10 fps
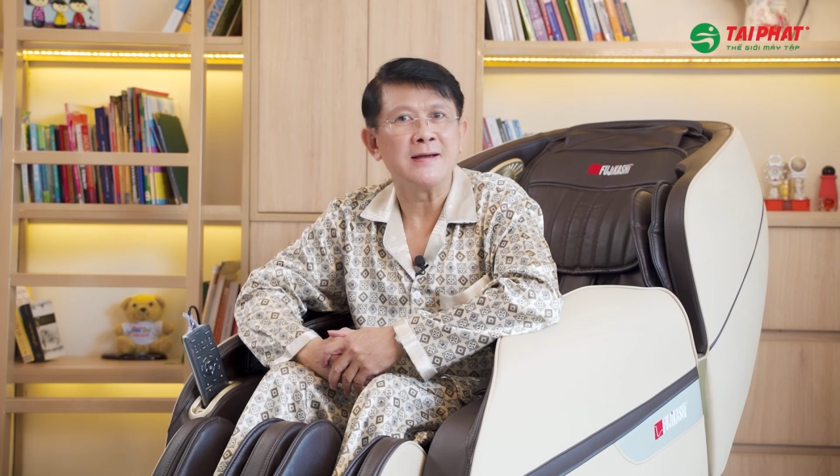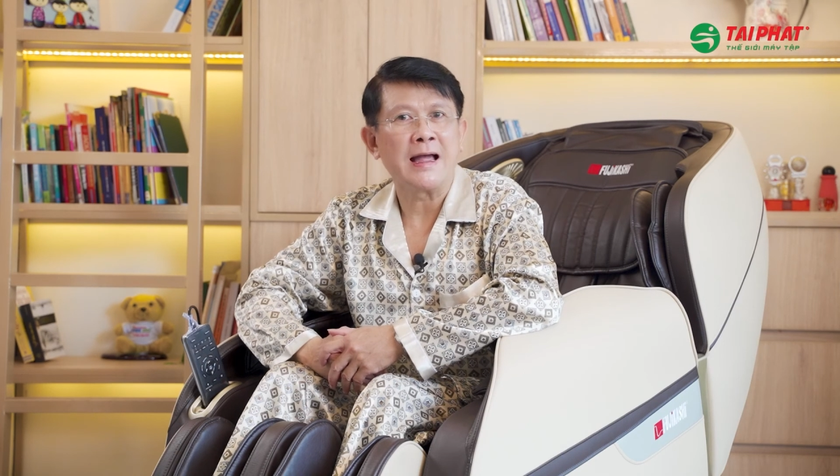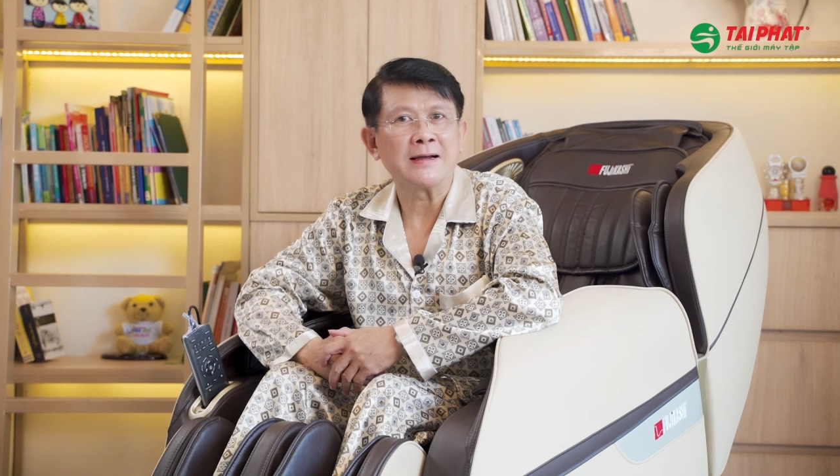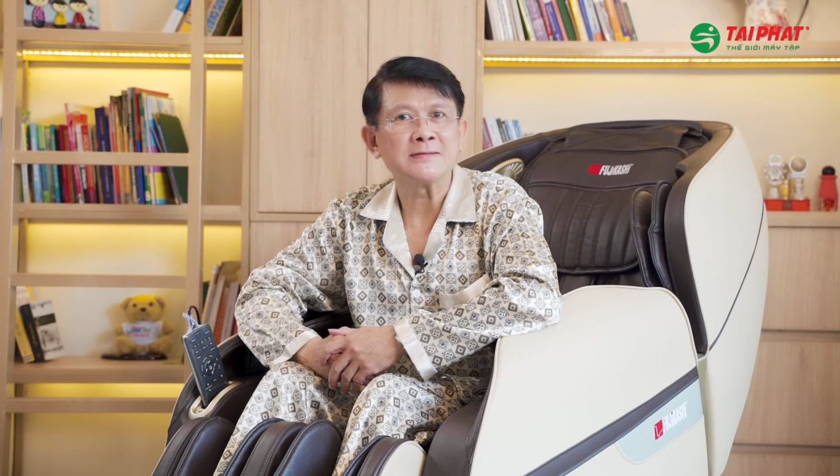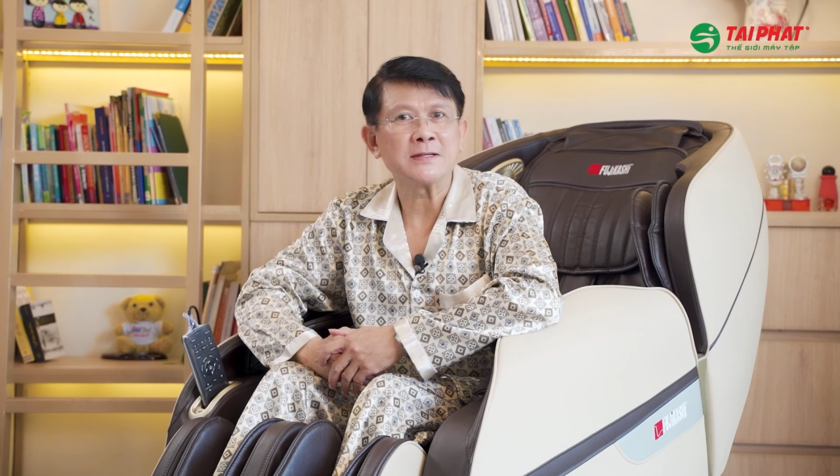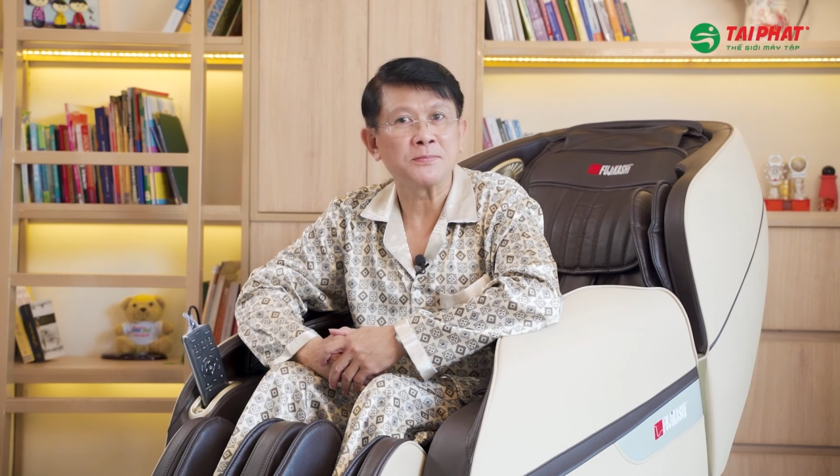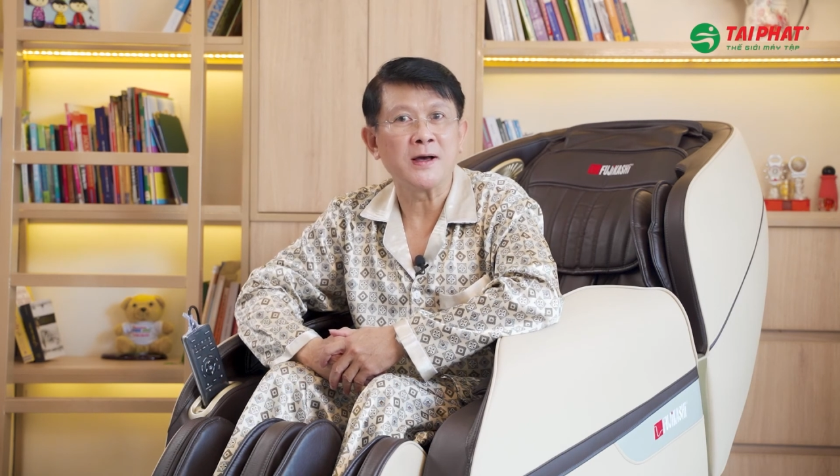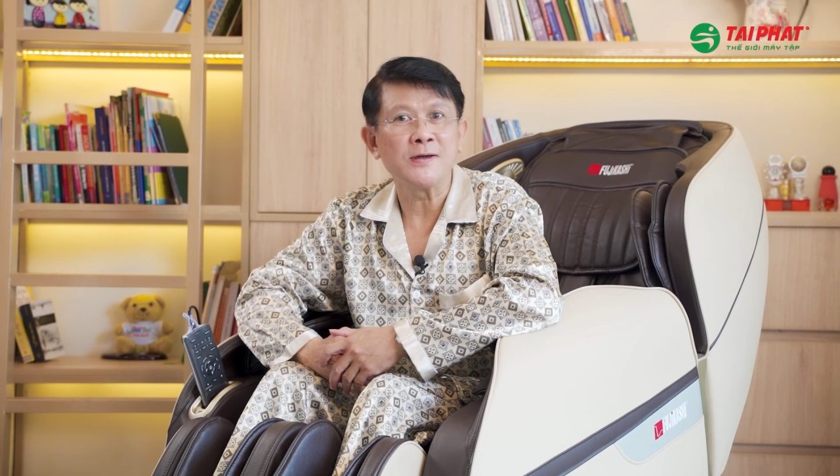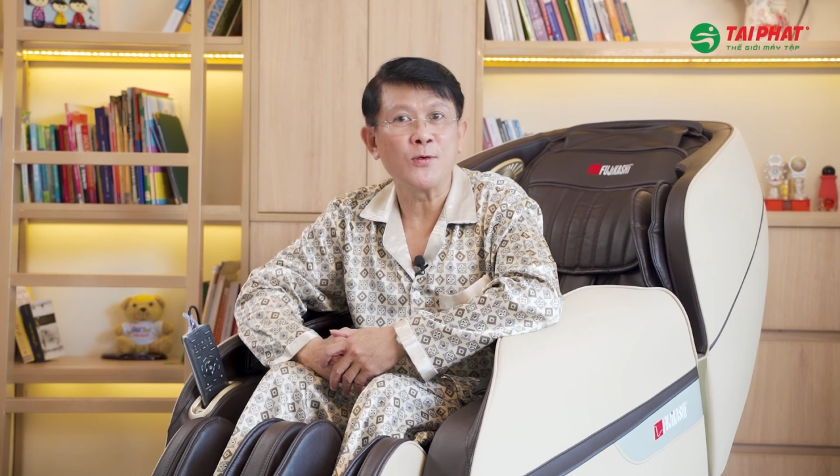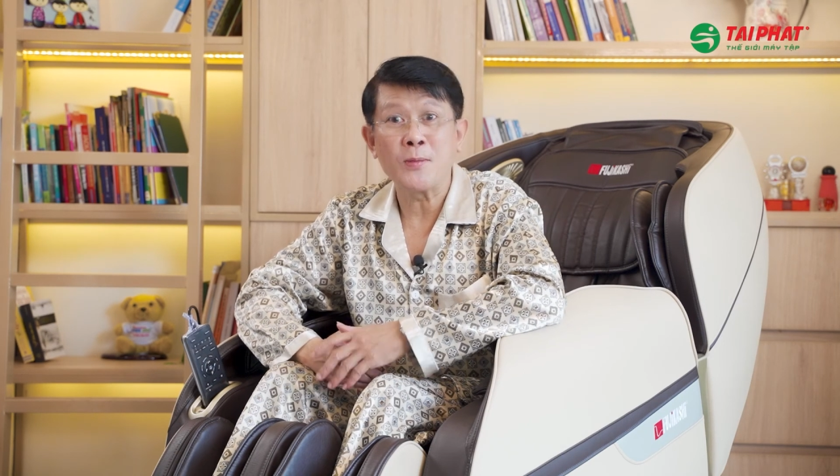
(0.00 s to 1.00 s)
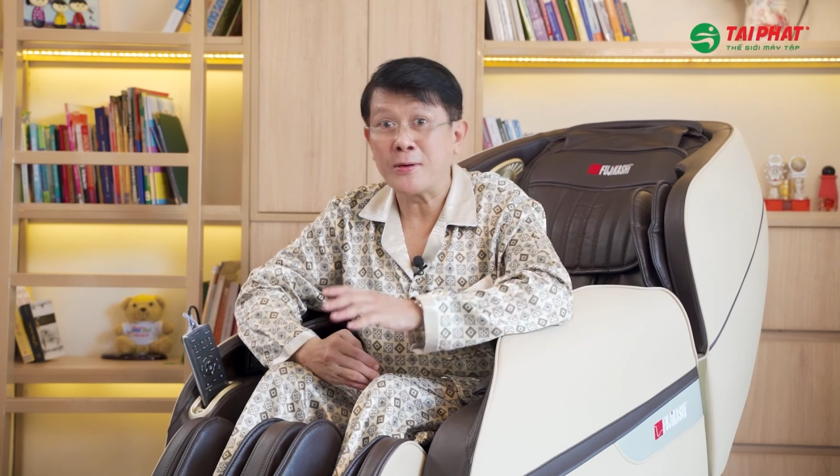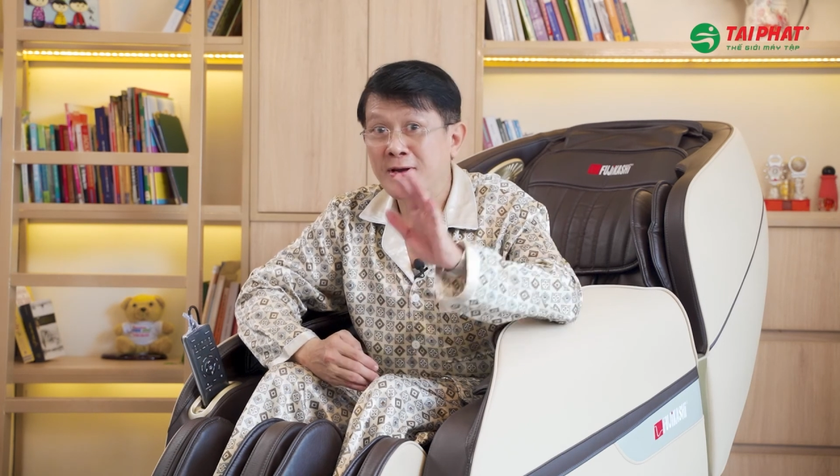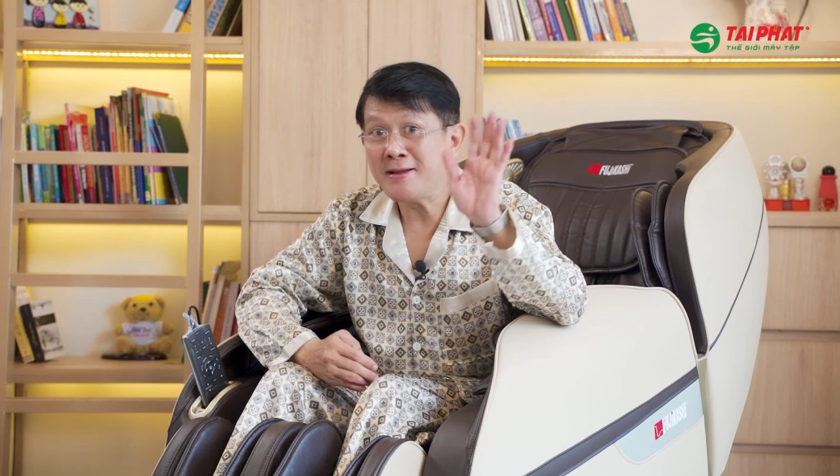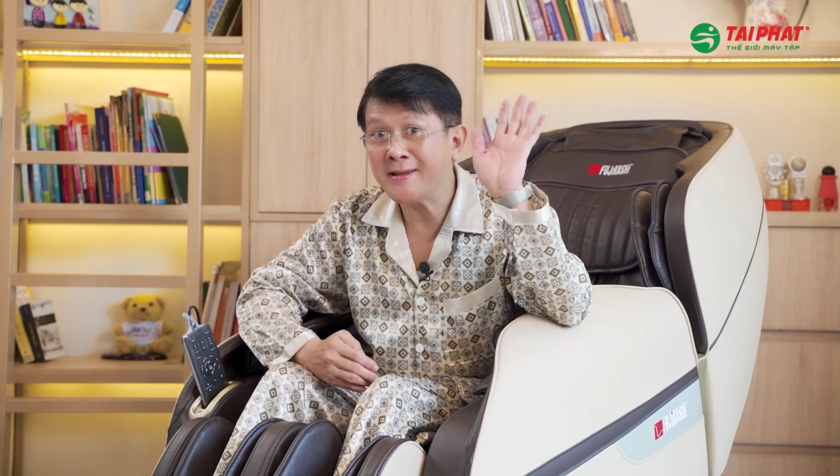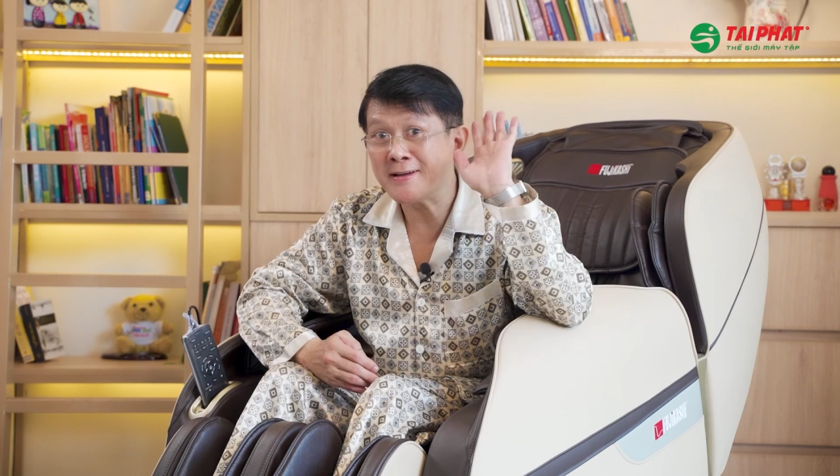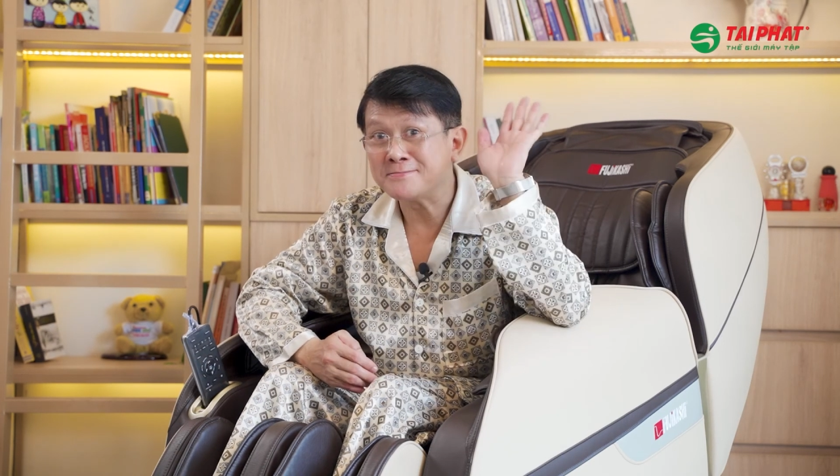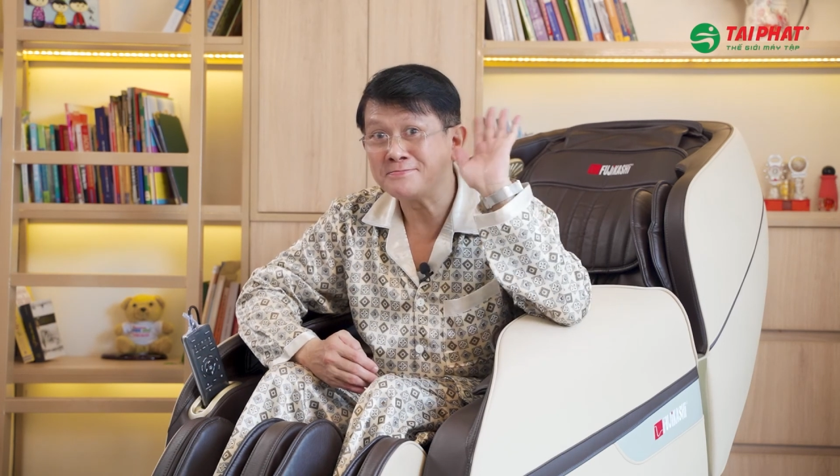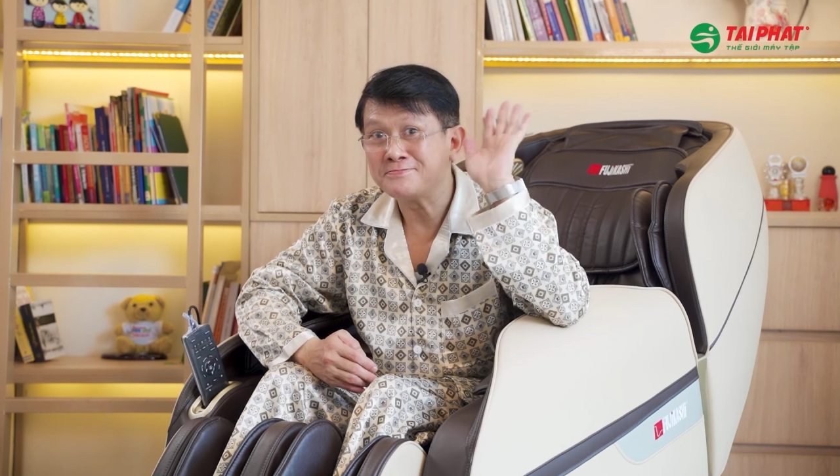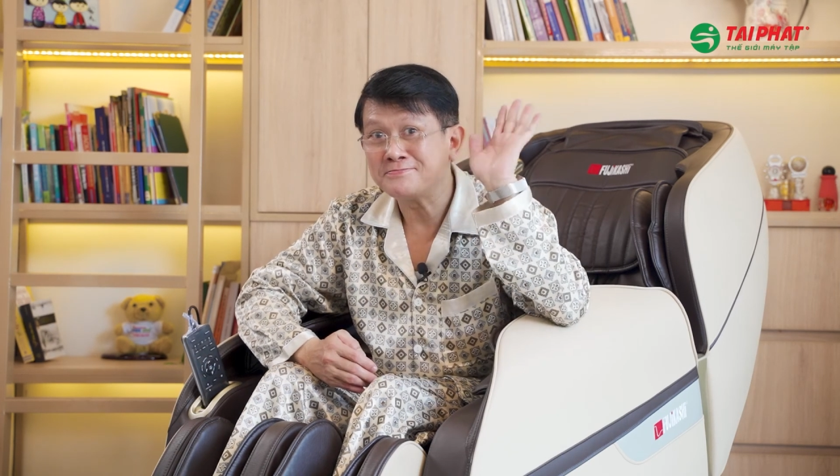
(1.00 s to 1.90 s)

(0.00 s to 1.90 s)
dự án sắp tới của bảo trí nha